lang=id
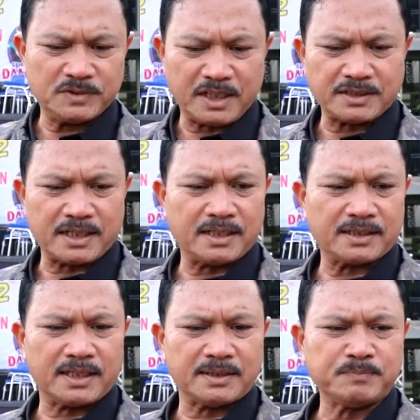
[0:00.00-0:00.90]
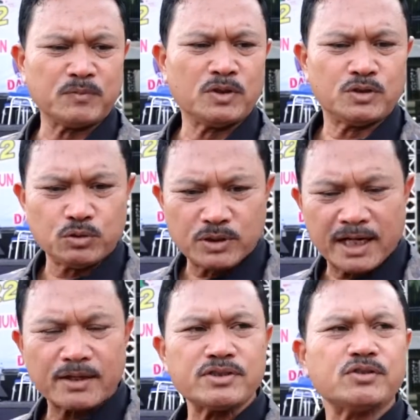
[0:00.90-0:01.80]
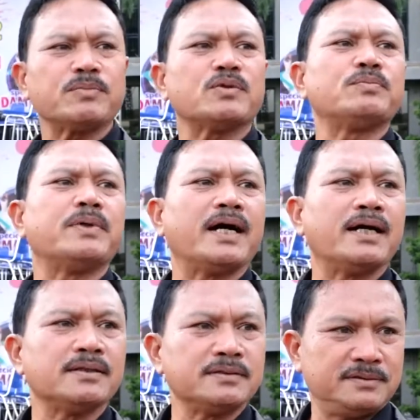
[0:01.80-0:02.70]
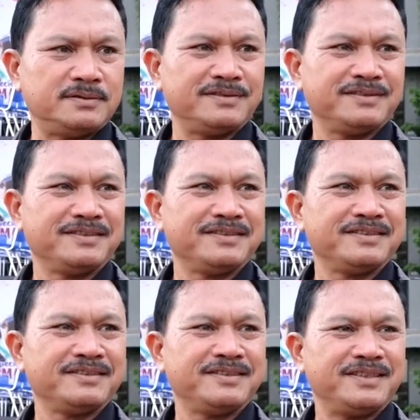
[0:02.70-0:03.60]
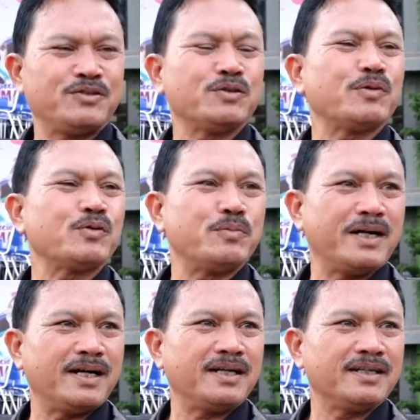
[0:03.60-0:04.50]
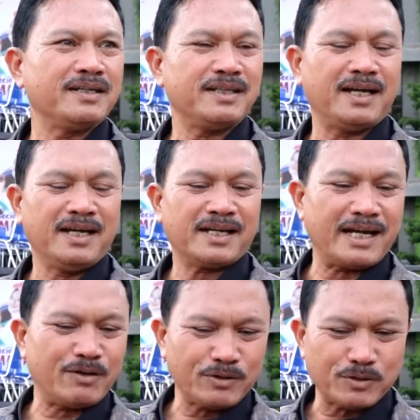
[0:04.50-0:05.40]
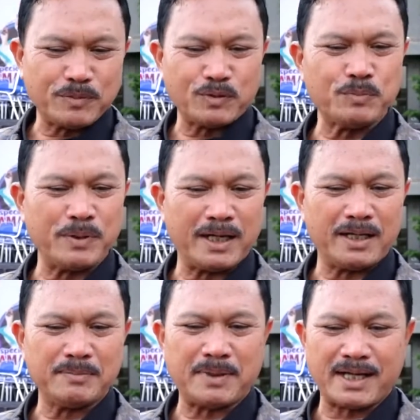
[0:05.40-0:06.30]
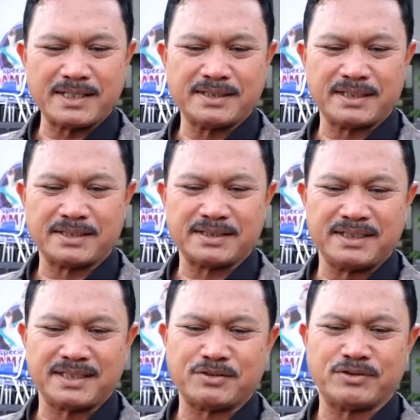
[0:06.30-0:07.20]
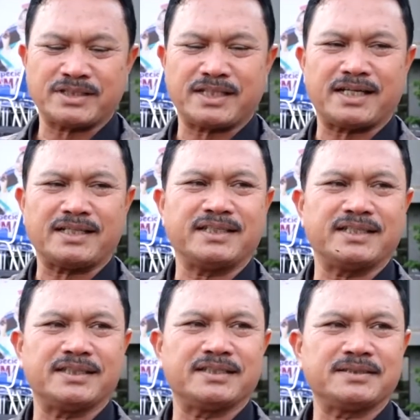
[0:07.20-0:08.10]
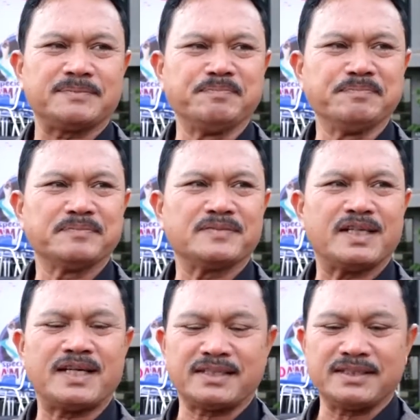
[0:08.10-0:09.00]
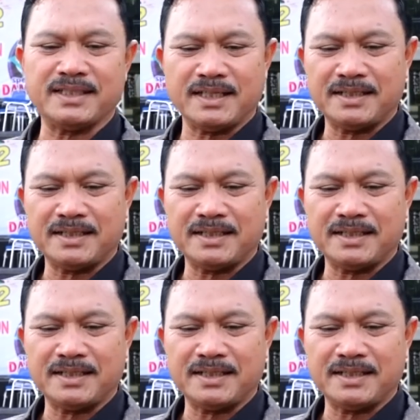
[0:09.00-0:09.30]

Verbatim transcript: saya sarankan juga harus ikut merubah. Ikut merubah. Nah, kalau ikut merubah, maka stikes ini kesuksesan akan di atas. Artinya